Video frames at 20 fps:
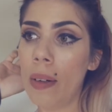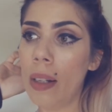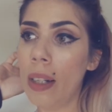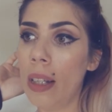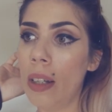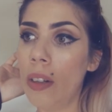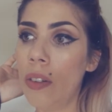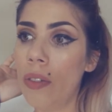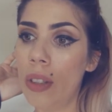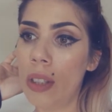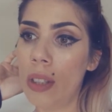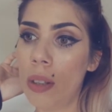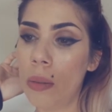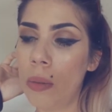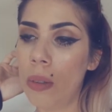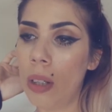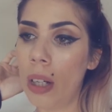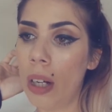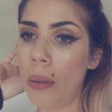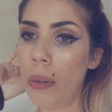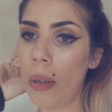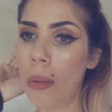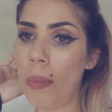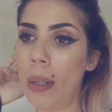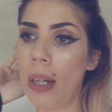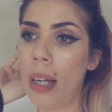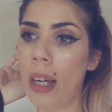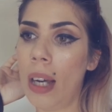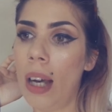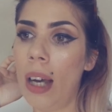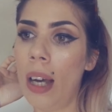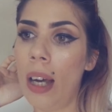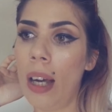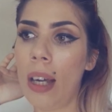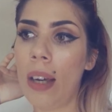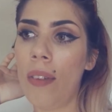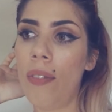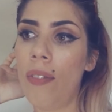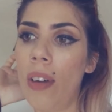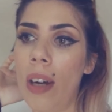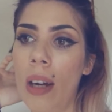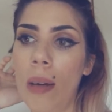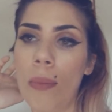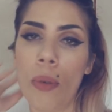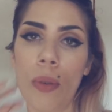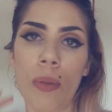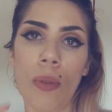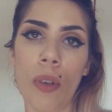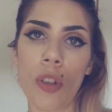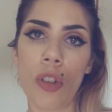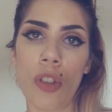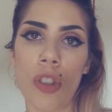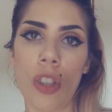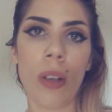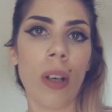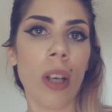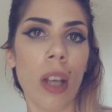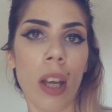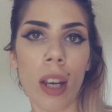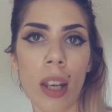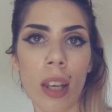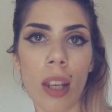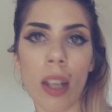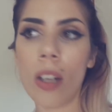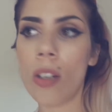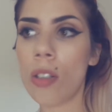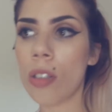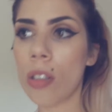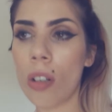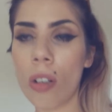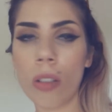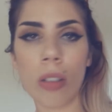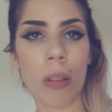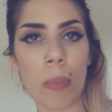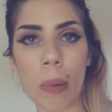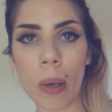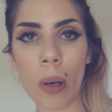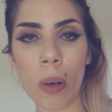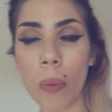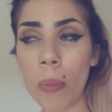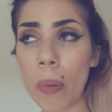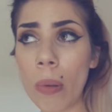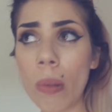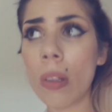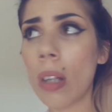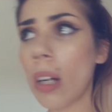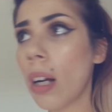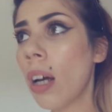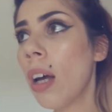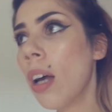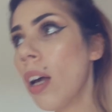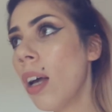quindi io vi saluterei qui perché che faremo oggi? Niente, io sarò sempre al computer